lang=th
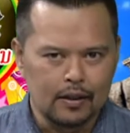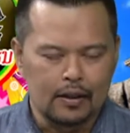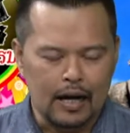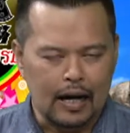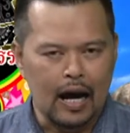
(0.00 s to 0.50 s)

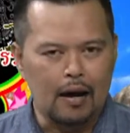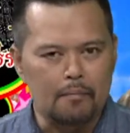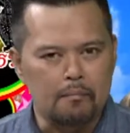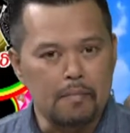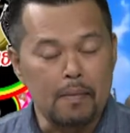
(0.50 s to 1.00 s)
ราคา
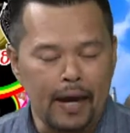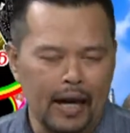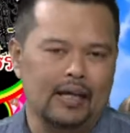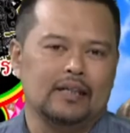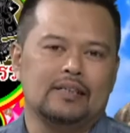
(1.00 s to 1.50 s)
ไม่แพง
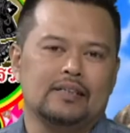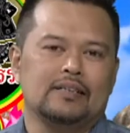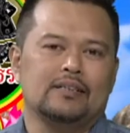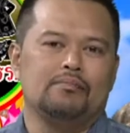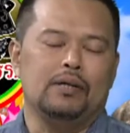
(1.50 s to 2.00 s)

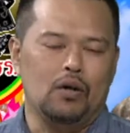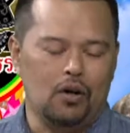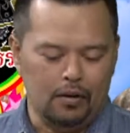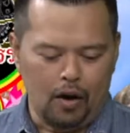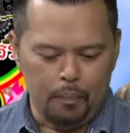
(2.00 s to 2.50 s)
พี่น้อง
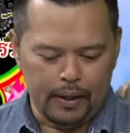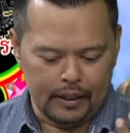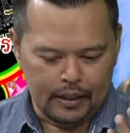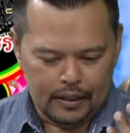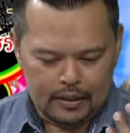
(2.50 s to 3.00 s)
เอาไป
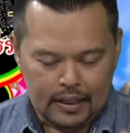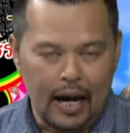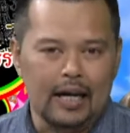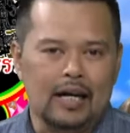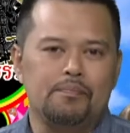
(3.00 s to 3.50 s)
ใช้
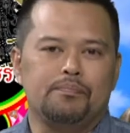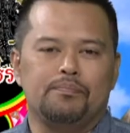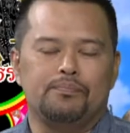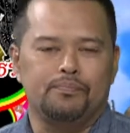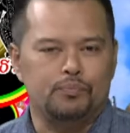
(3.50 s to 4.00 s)
กับ
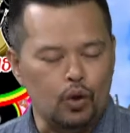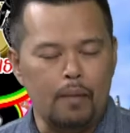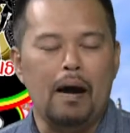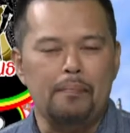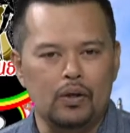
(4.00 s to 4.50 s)
สุข
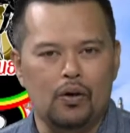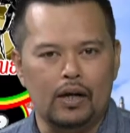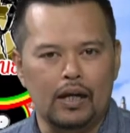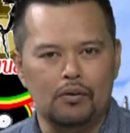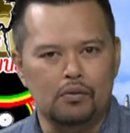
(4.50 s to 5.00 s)
ภาพพี่น้อง
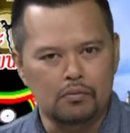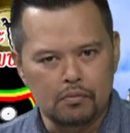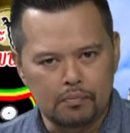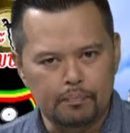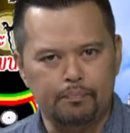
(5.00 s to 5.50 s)
แล้ว
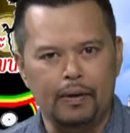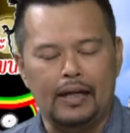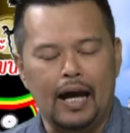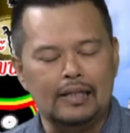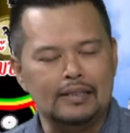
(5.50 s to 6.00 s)
เป็น
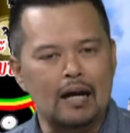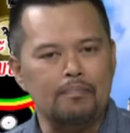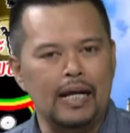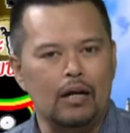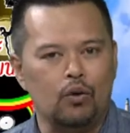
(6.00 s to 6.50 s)
การสร้างผ
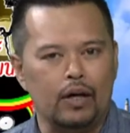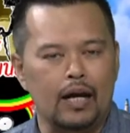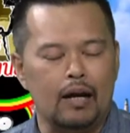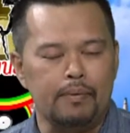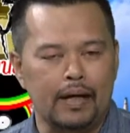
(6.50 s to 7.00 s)
นังทองแดง
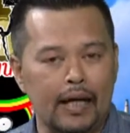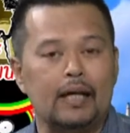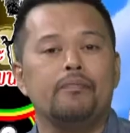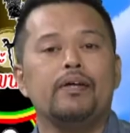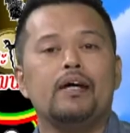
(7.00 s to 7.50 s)
กำแพงเล็ก
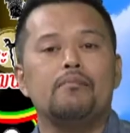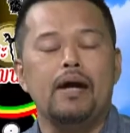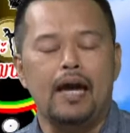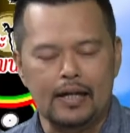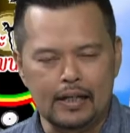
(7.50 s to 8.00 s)
ไม่
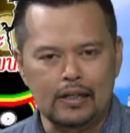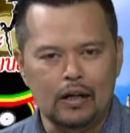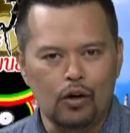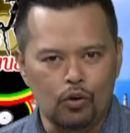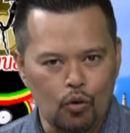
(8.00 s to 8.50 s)
ให้เกิด
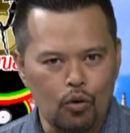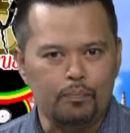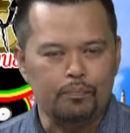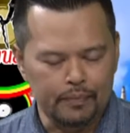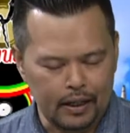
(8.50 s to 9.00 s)
โรค
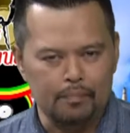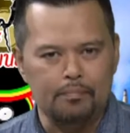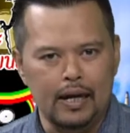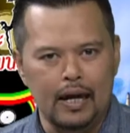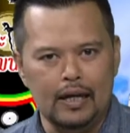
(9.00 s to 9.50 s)
นะครับ
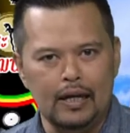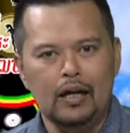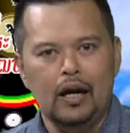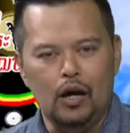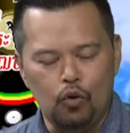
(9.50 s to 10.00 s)
ไม่ให้
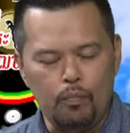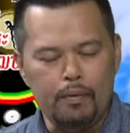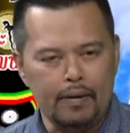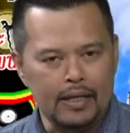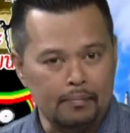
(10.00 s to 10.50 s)
โรคมั
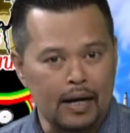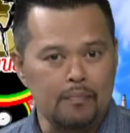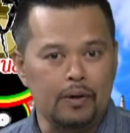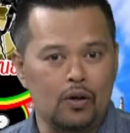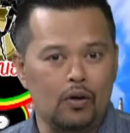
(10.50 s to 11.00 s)
นมาย้ำใกล้
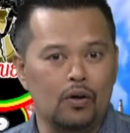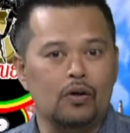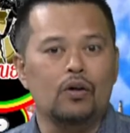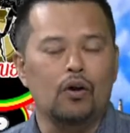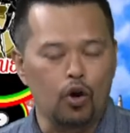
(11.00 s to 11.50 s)
พี่น้อง
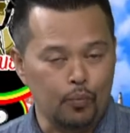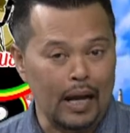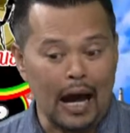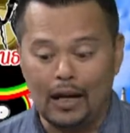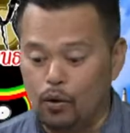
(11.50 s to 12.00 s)
ก่อนเว
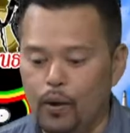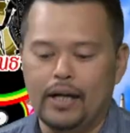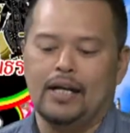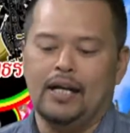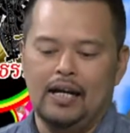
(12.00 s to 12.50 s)
ลาควร
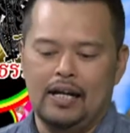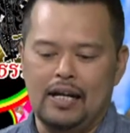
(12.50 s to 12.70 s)
นะค